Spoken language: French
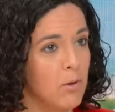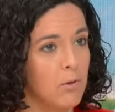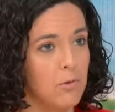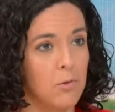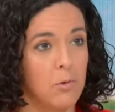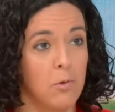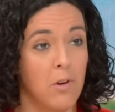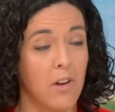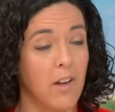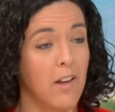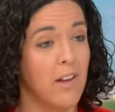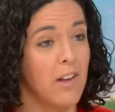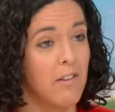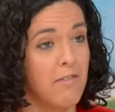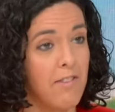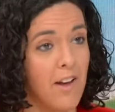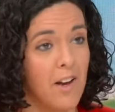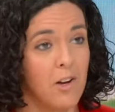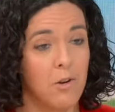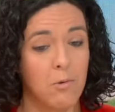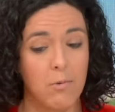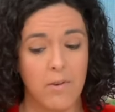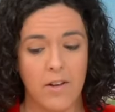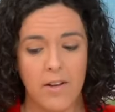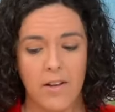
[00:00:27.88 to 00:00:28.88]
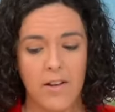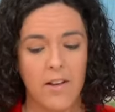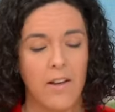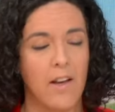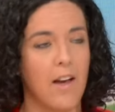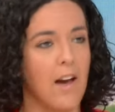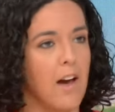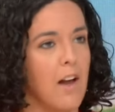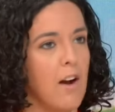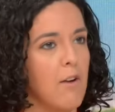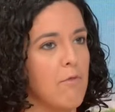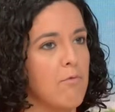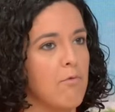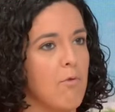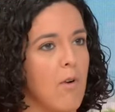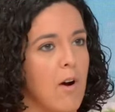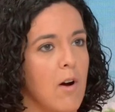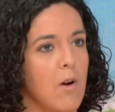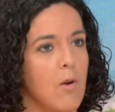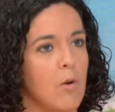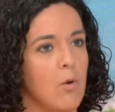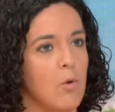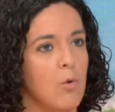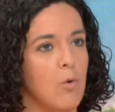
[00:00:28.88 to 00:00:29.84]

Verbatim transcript: de réévaluer à la fois euh,